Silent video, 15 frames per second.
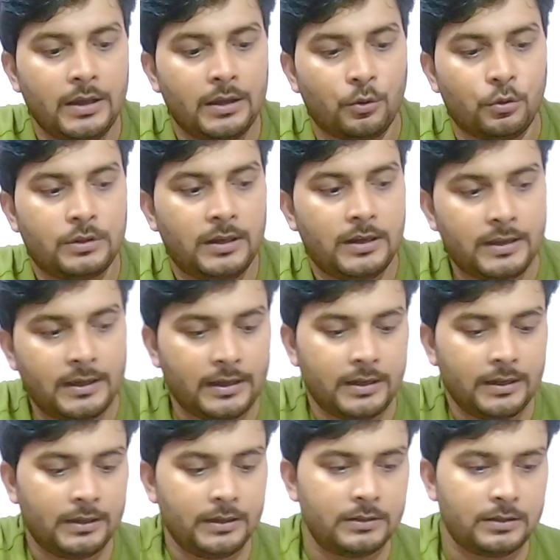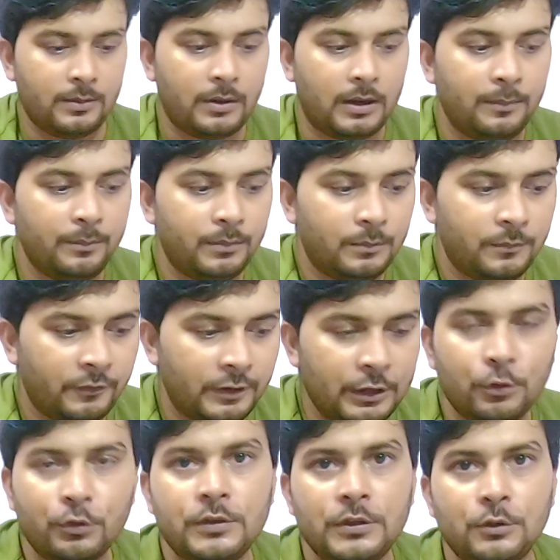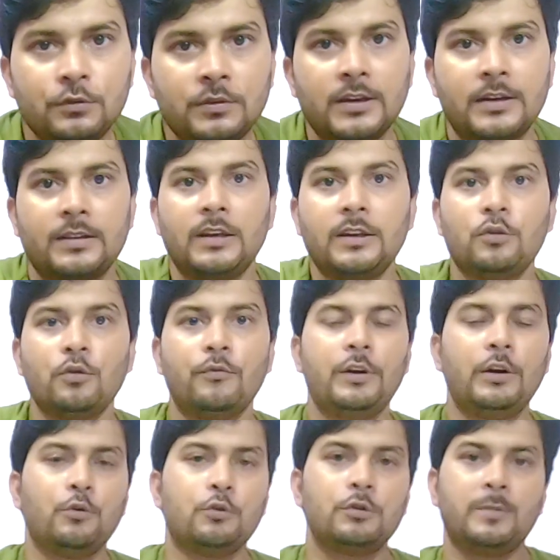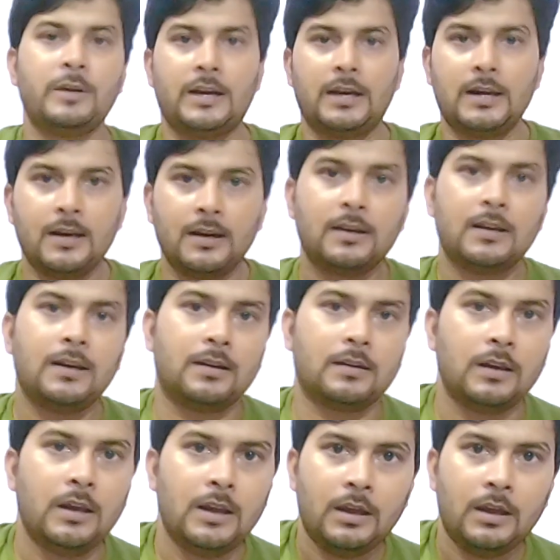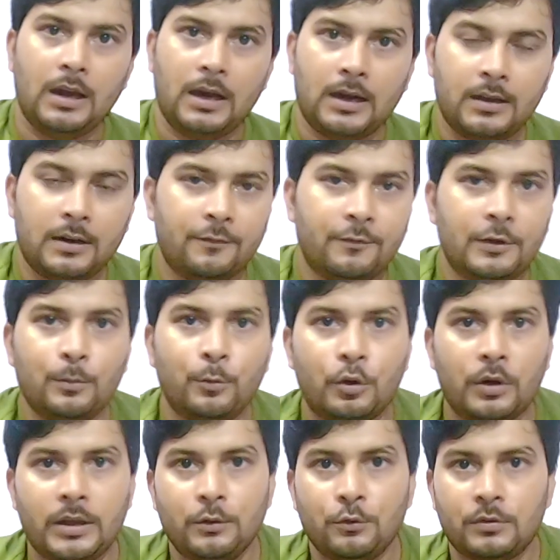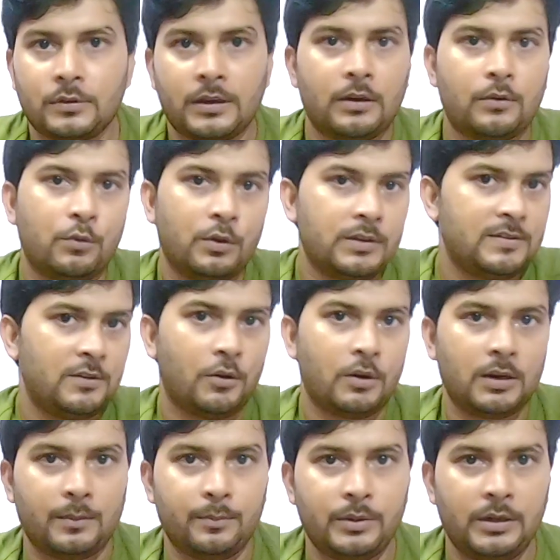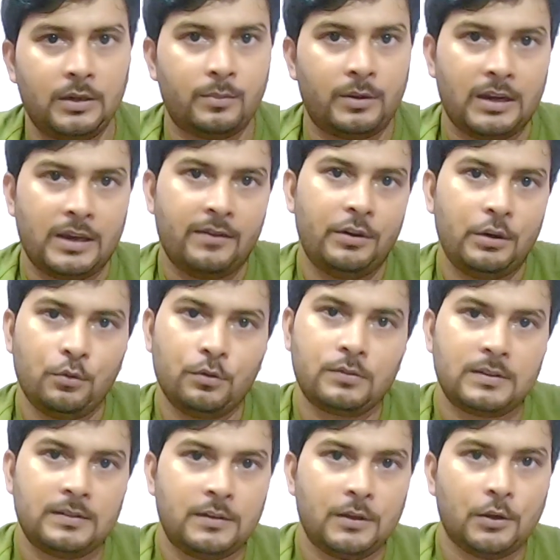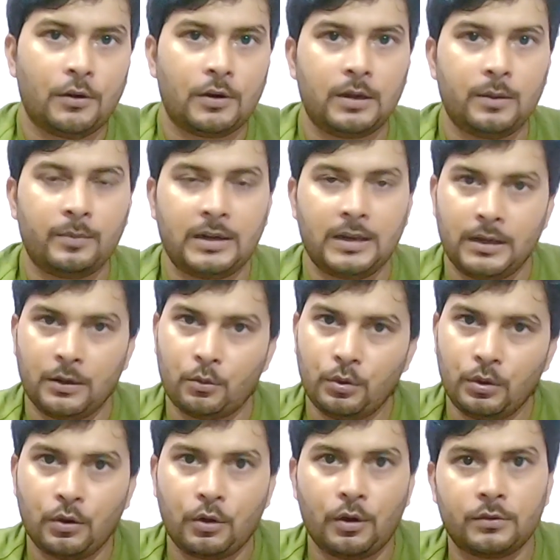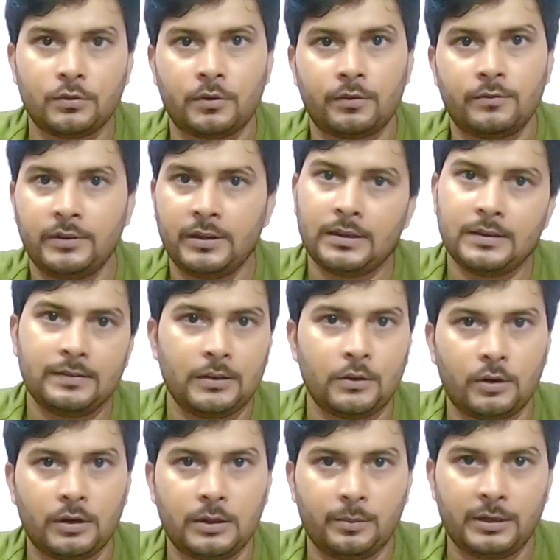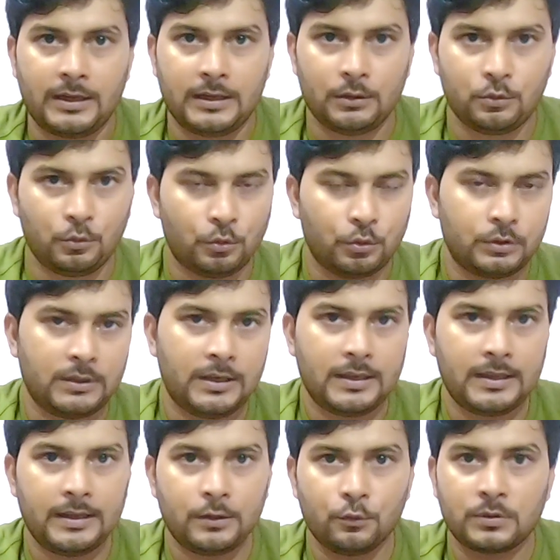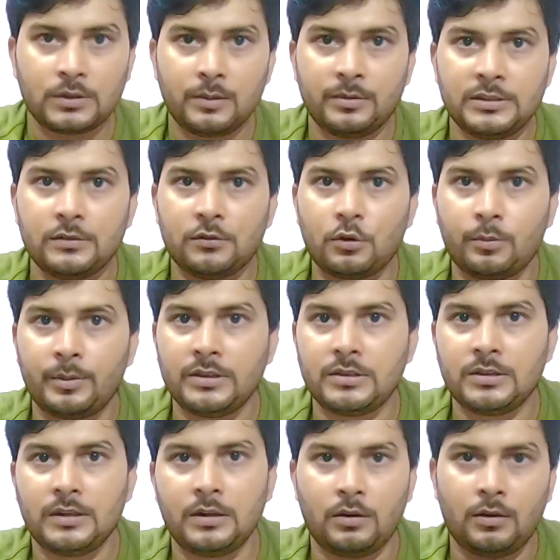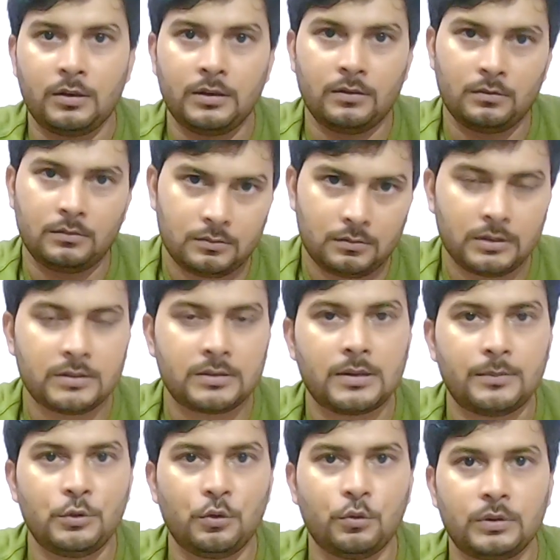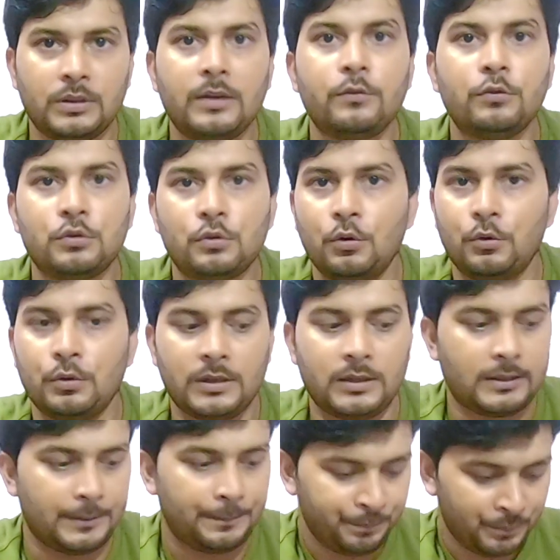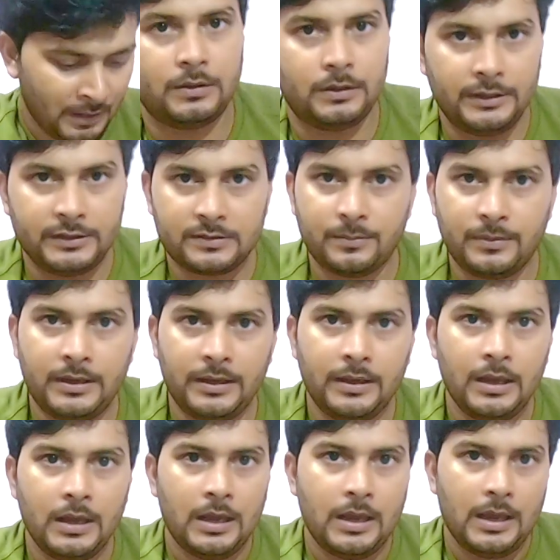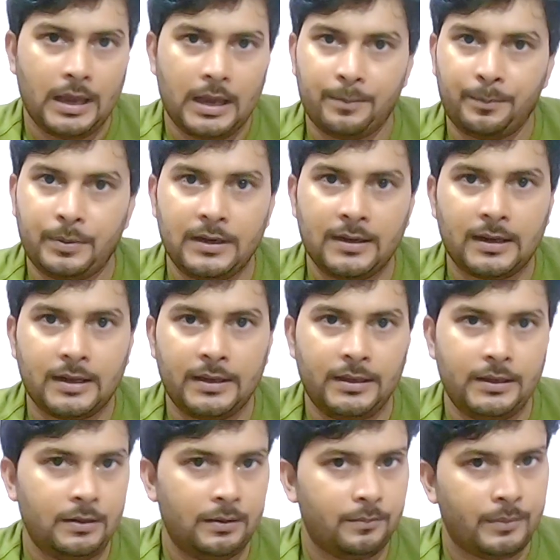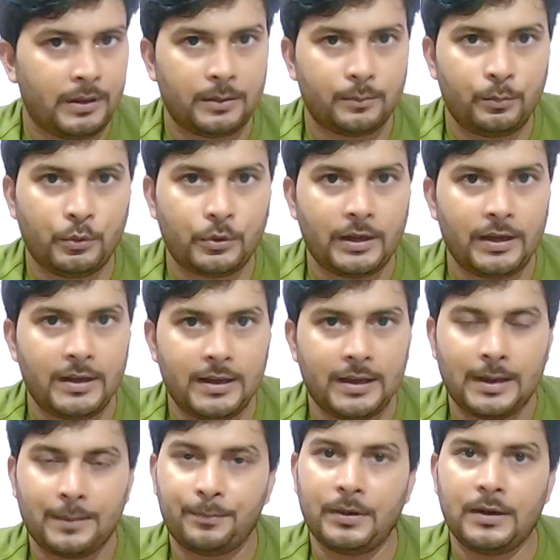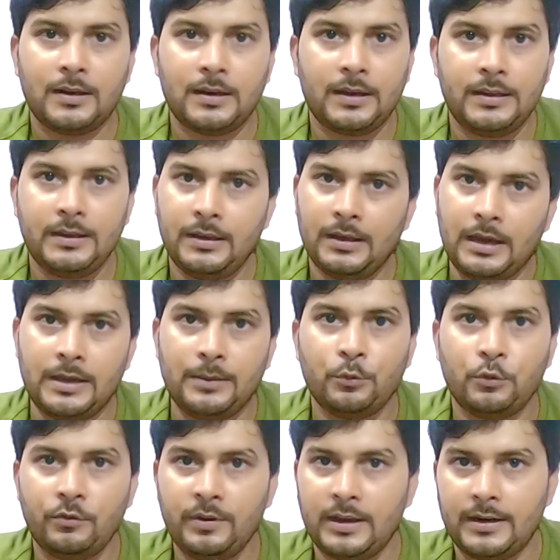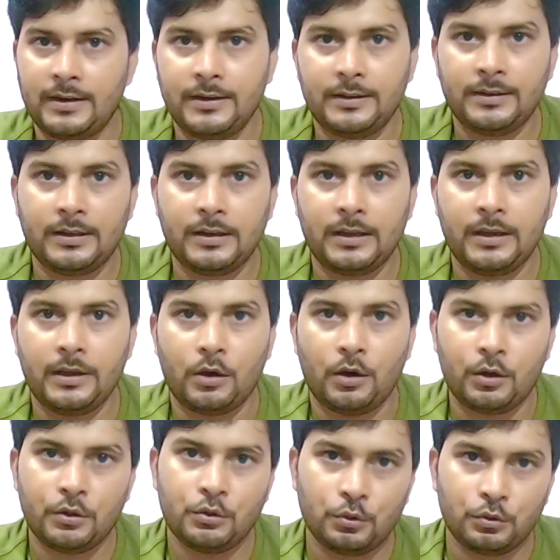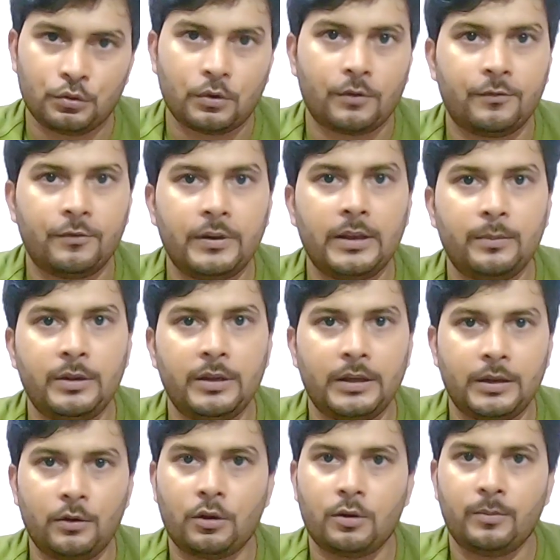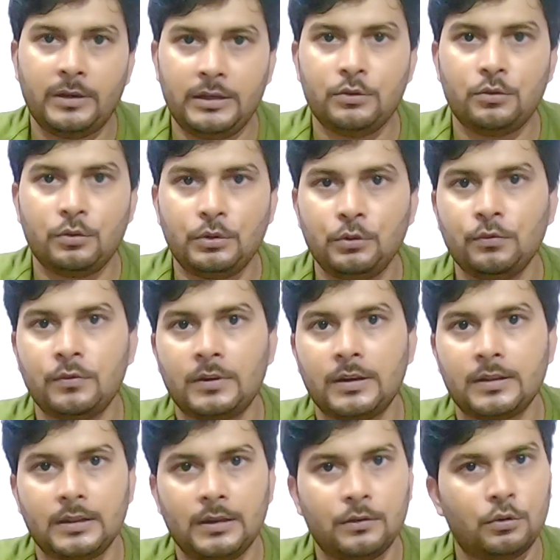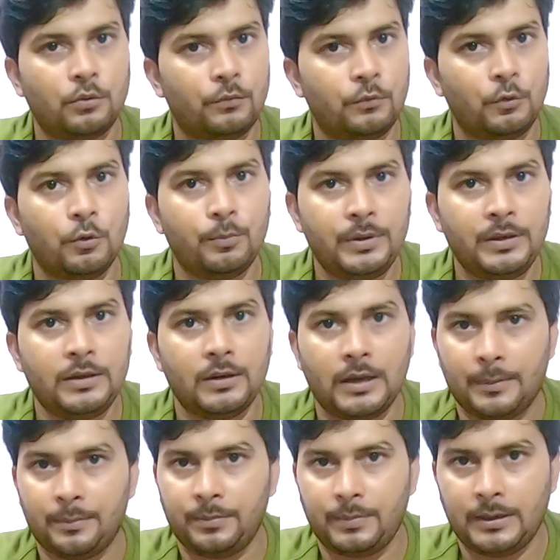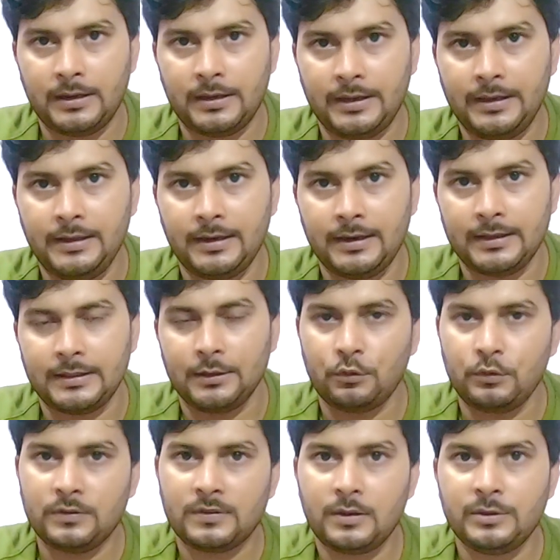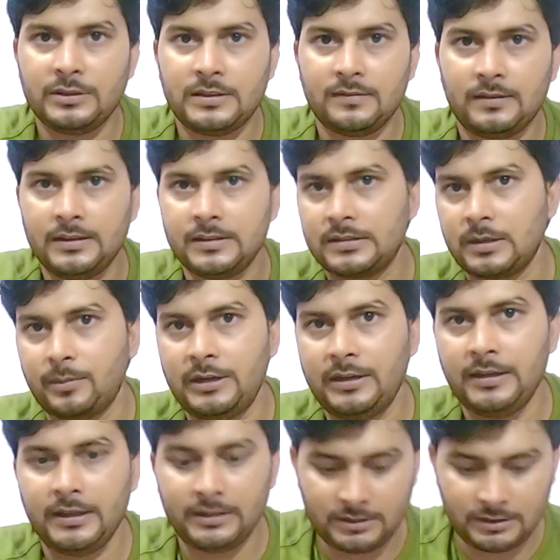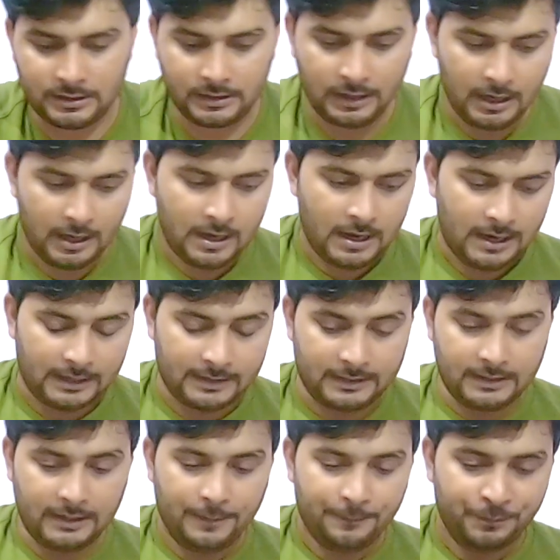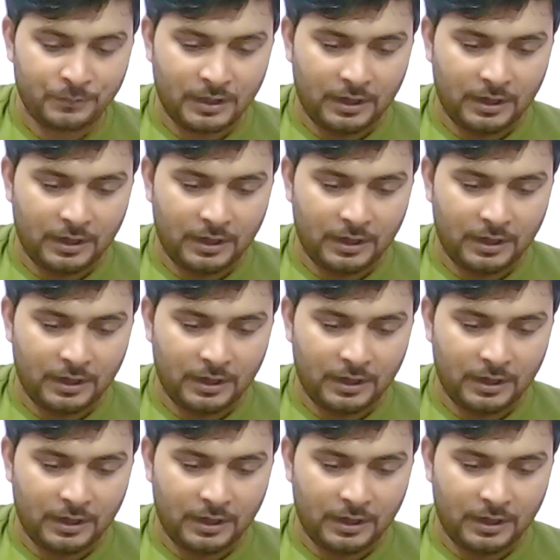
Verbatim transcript: होता क्या है कि जब हम विंडोज़ यूज़ करते हैं तो विंडोज़ में अलग अलग अगर हम फिल्मोरा यूज़ कर रहे हैं वो किसी और कंपनी ने बनाया विंडोज़ किसी और ने बनाया कोई और सॉफ्टवेयर किसी और ने बनाया तो होता क्या है कि उसकी वजह से ऑपरेशन और सिस्टम जो होता है वो स्लो हो जाता है इसमें एप्पल का ही मैकबुक है एप्पल का ही आई मूवी एडिटर है और जो सॉफ्टवेयर भी हैं नॉर्मली जो यूज़ करते हैं तो वो भी एप्पल के ही रहते हैं तो इसकी वजह से स्टेबिलिटी अच्छी आती है